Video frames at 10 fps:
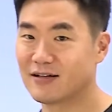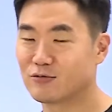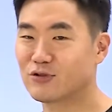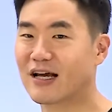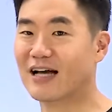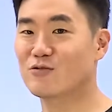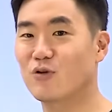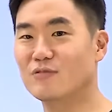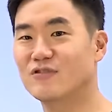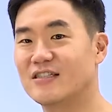우리
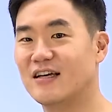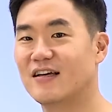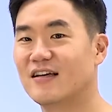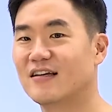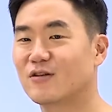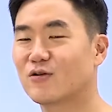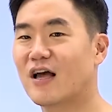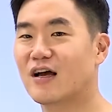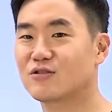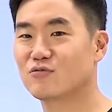가족의 문제 더
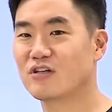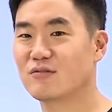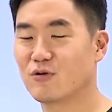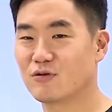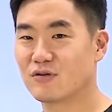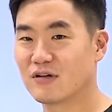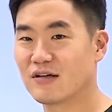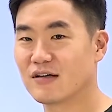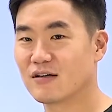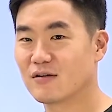나아가서 우리 뭐
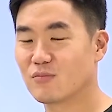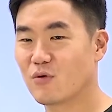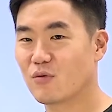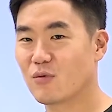뭐